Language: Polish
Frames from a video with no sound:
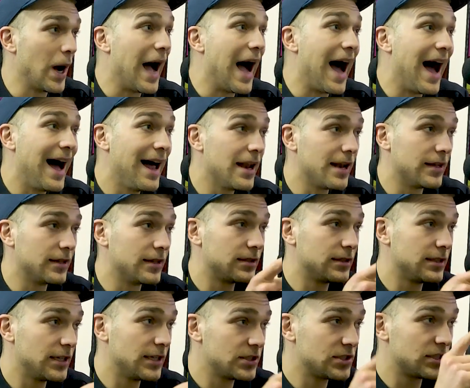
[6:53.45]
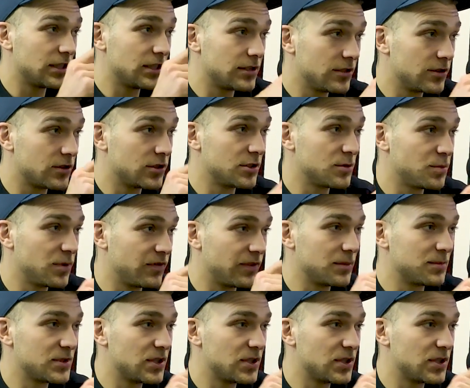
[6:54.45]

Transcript: Ale Uch. jeszcze tylko ci powiem,